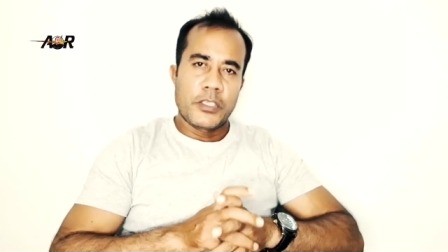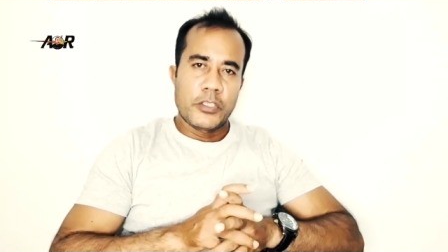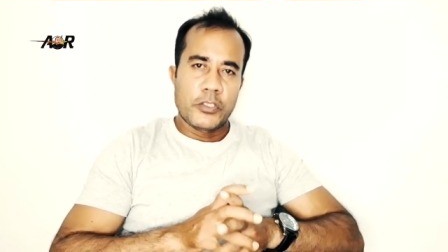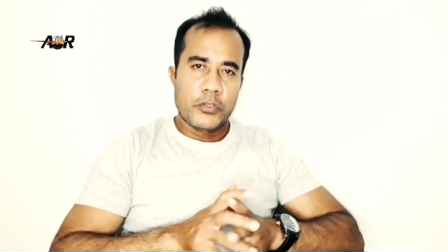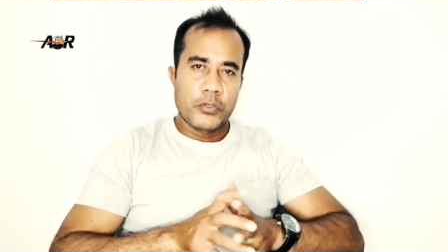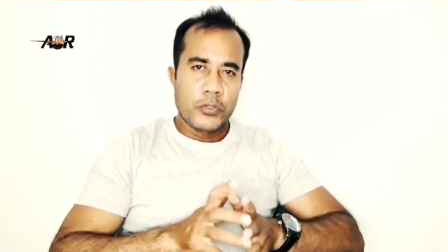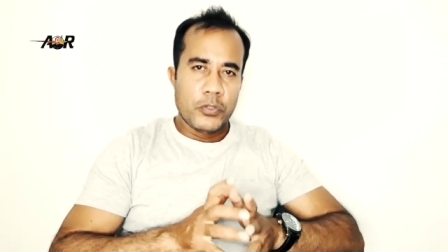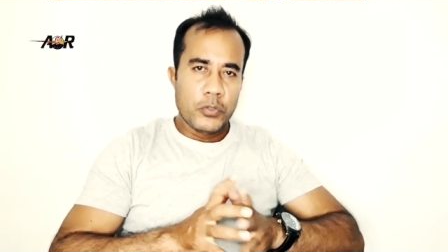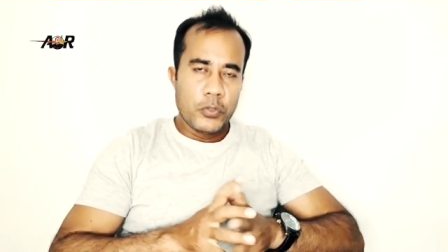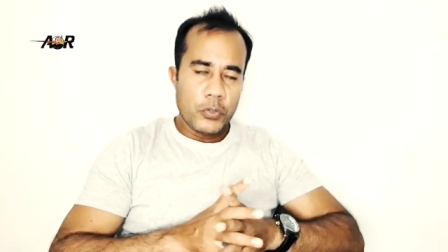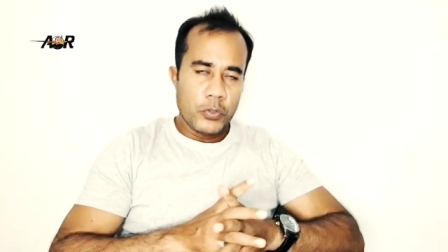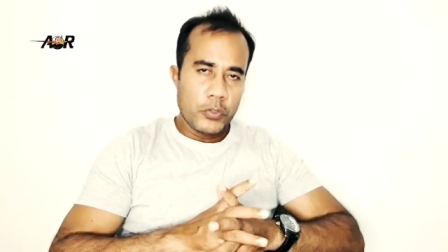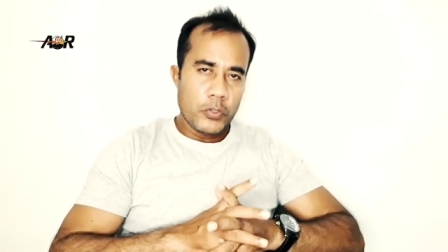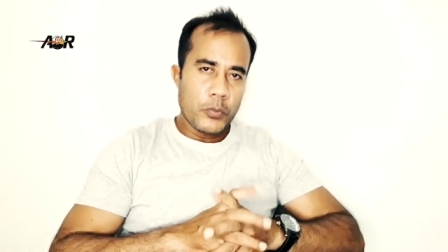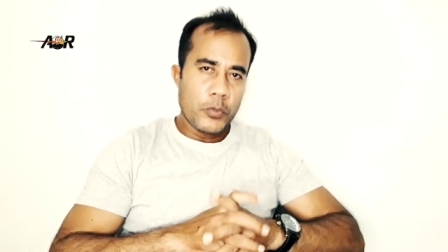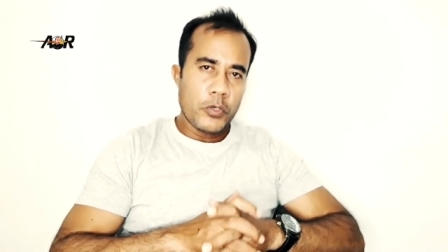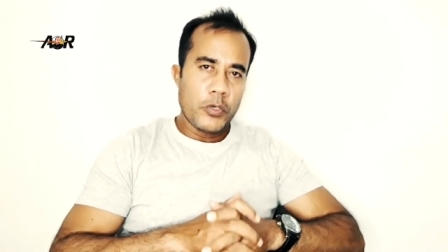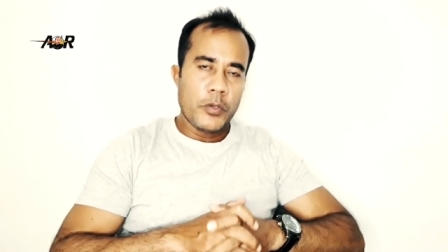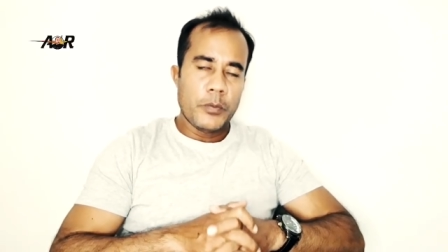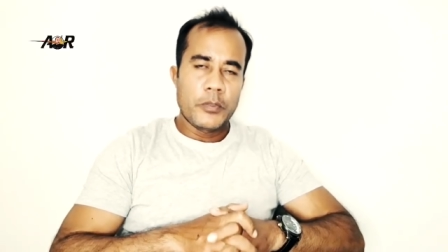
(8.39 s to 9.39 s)
কিছু
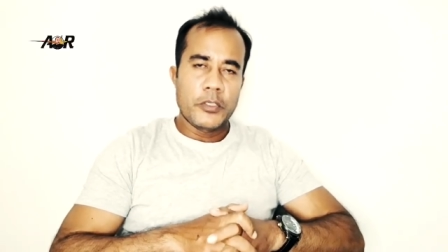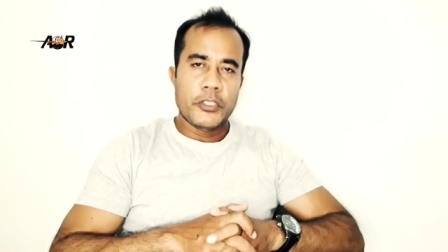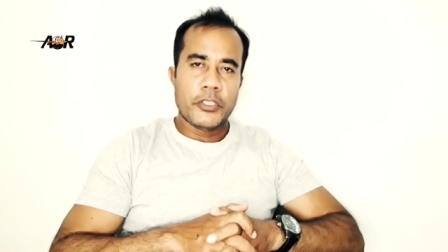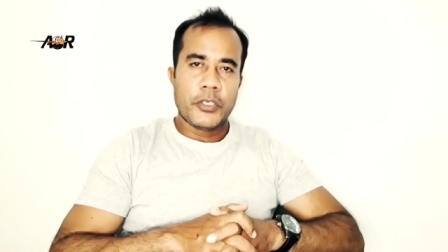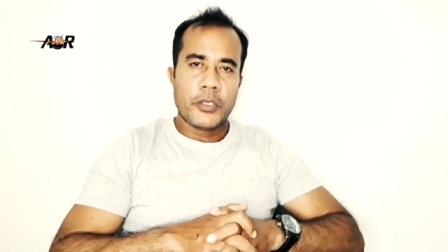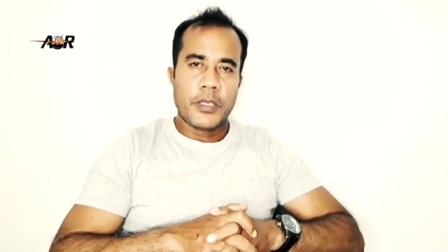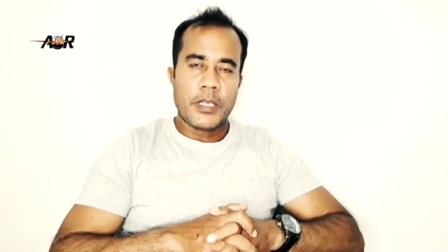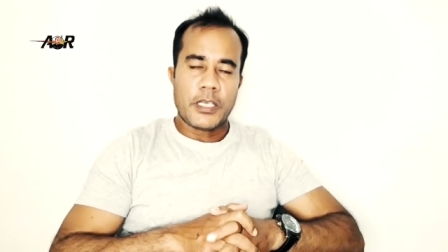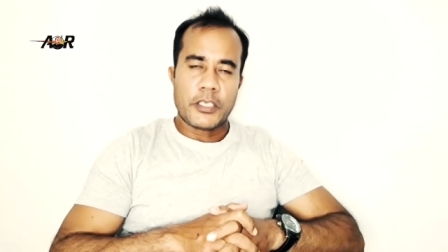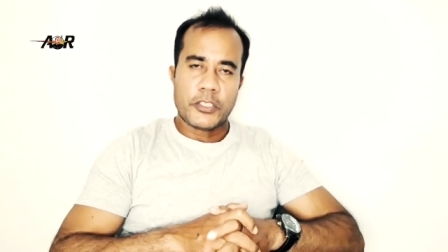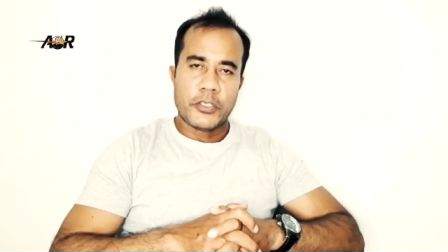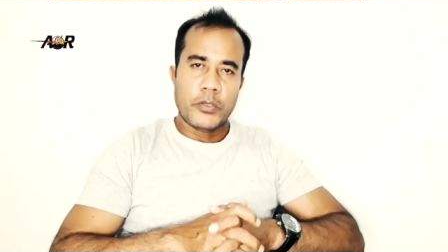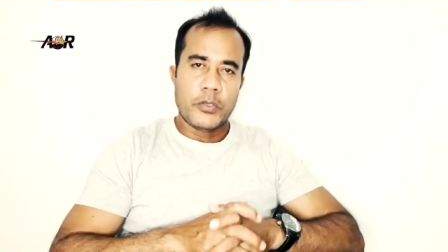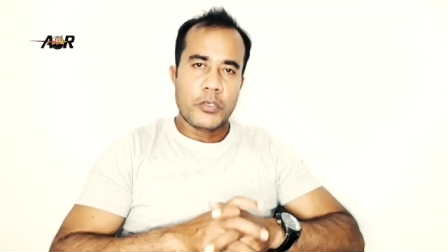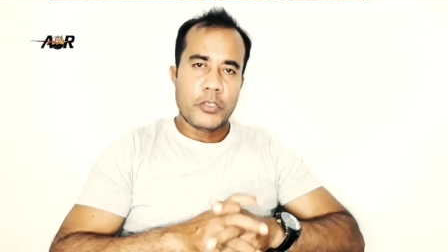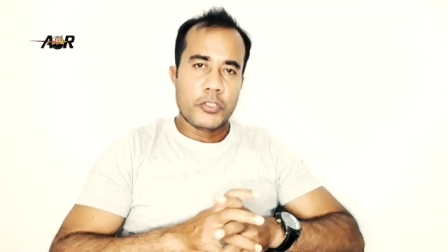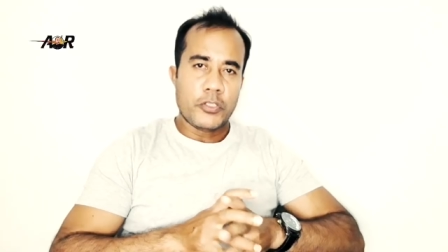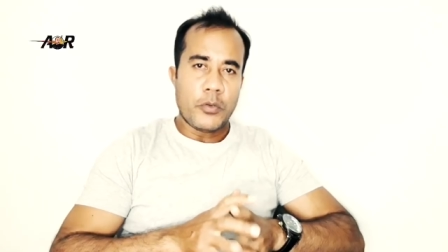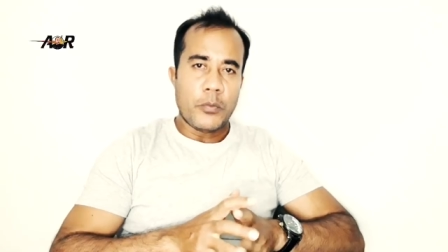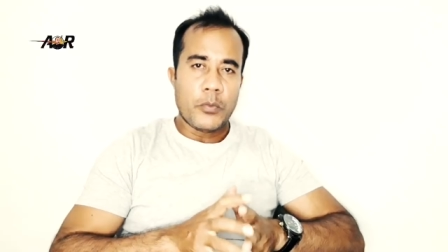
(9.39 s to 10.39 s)
গুরুত্বপূর্ণ বিষয় আশা
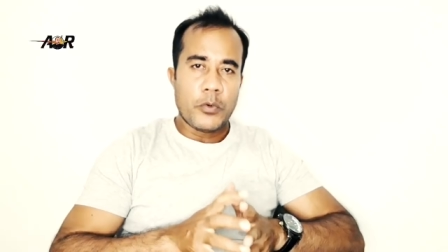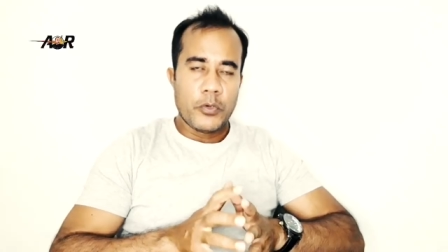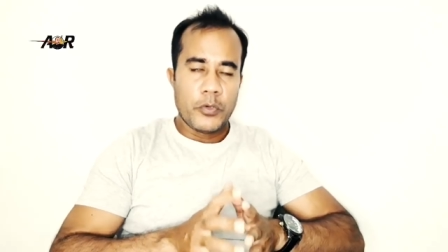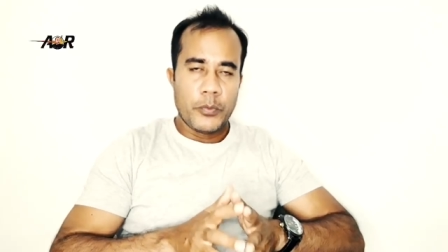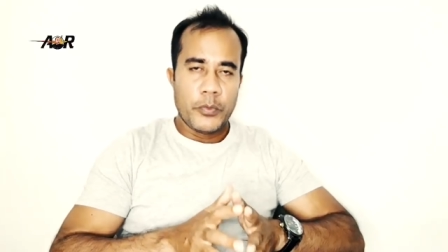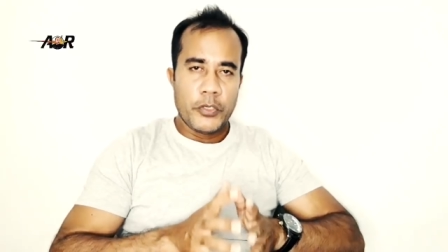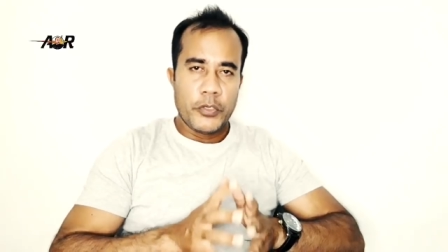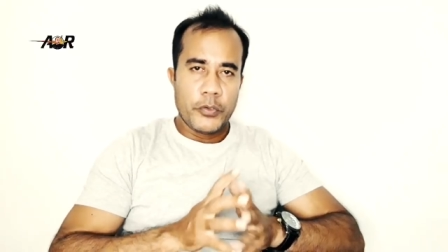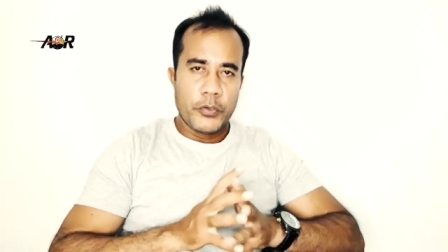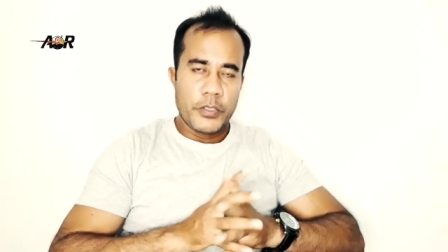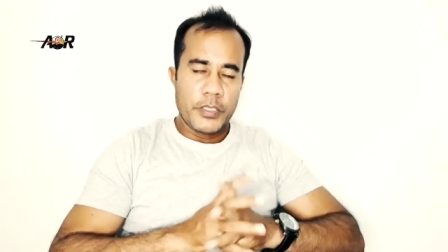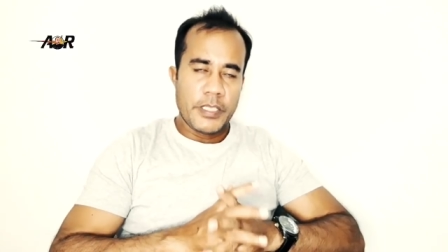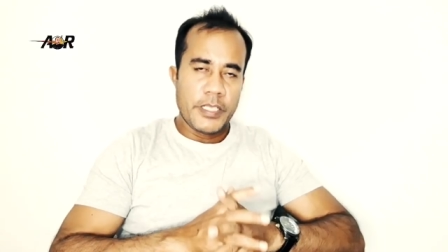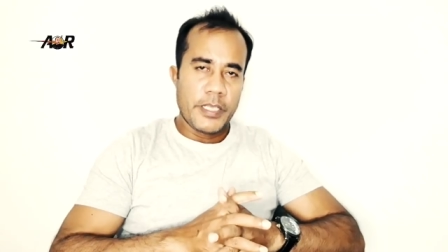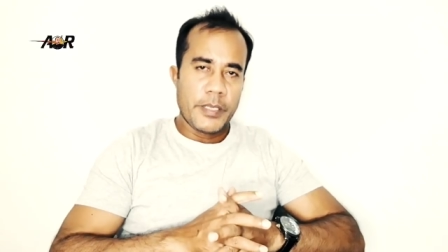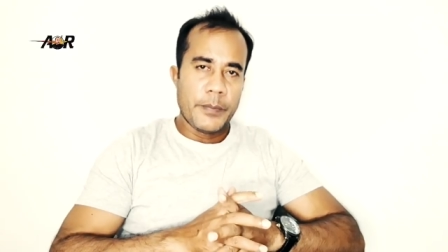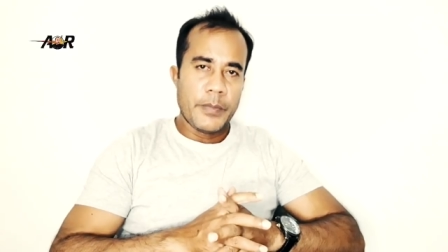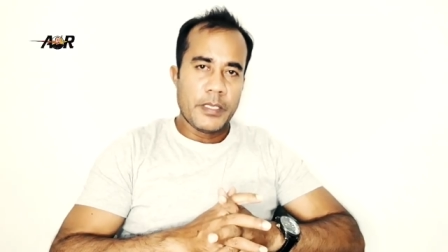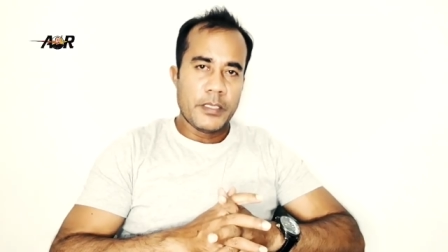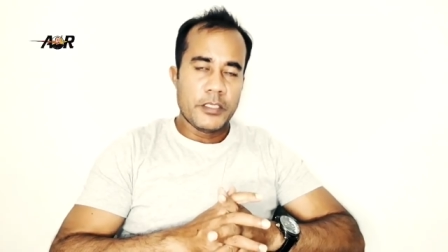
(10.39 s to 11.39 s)
করি সম্পূর্ণ ভিডিওটি
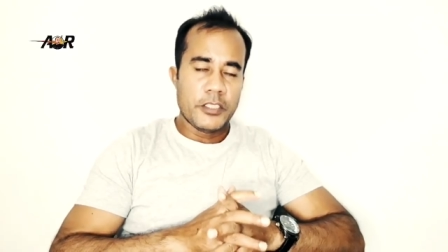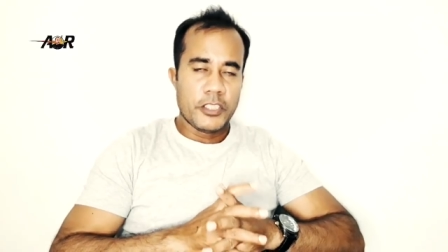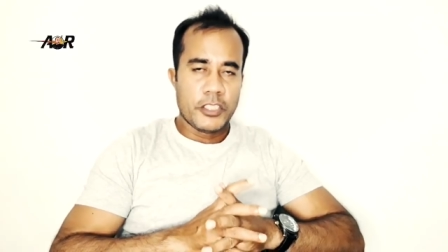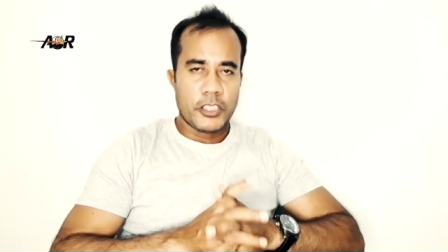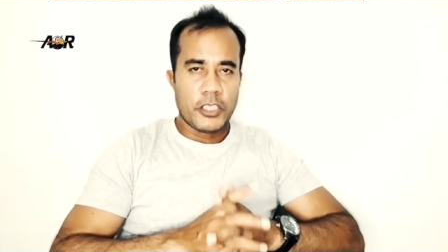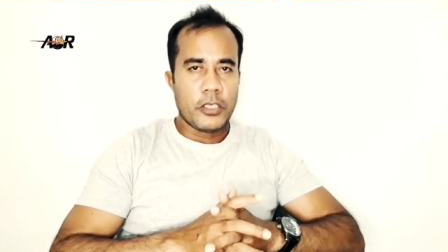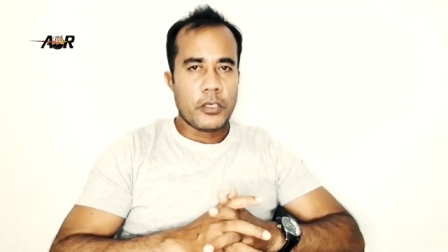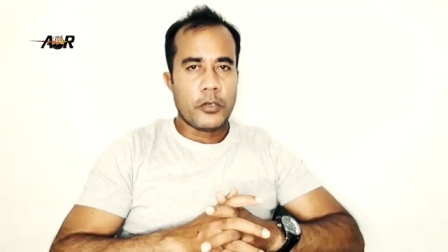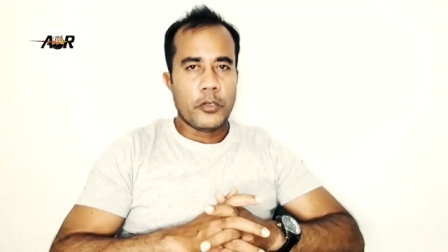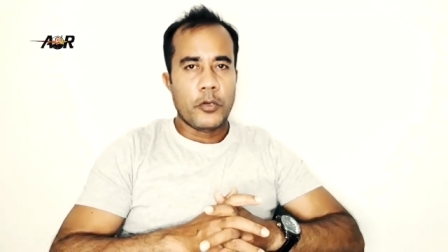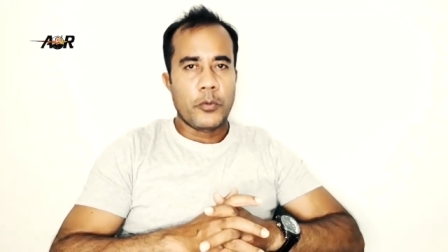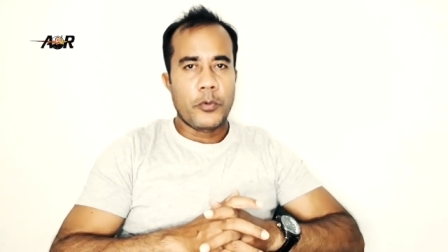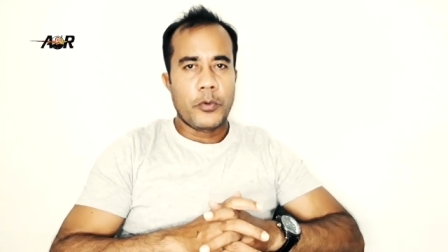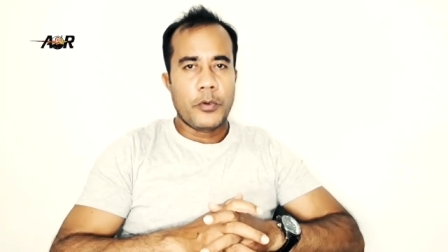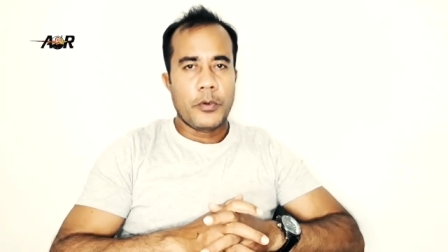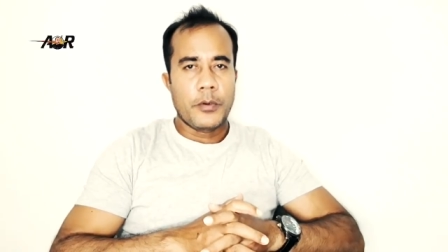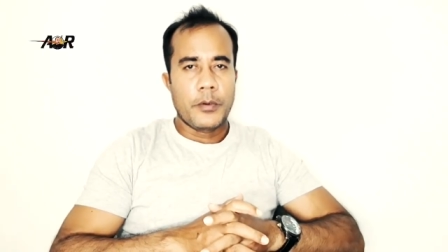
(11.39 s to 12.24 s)
দেখবেন শেয়ার করব